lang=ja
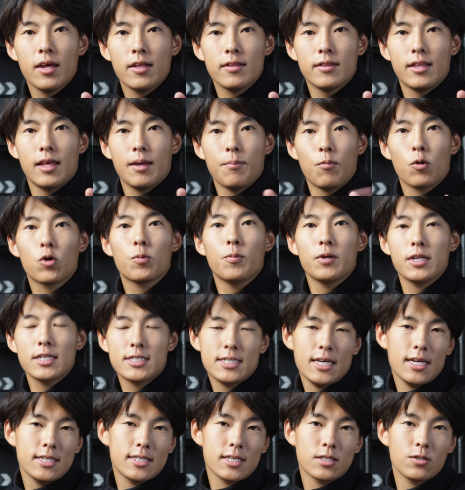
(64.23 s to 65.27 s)
で、僕もね、
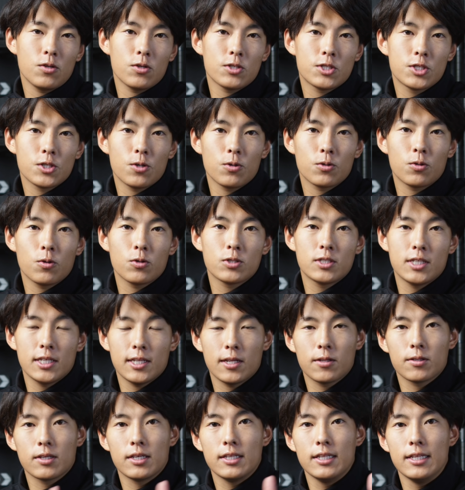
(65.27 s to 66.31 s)
制作の仕事をして
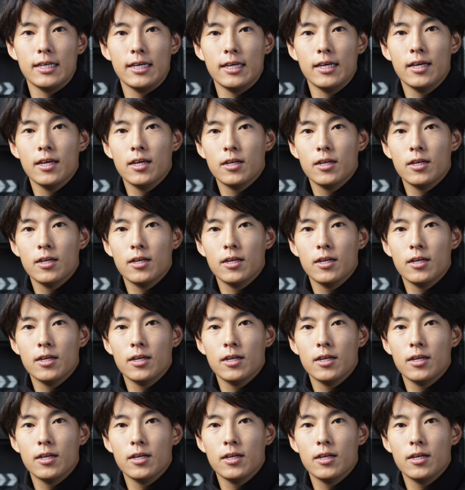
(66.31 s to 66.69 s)
た時に、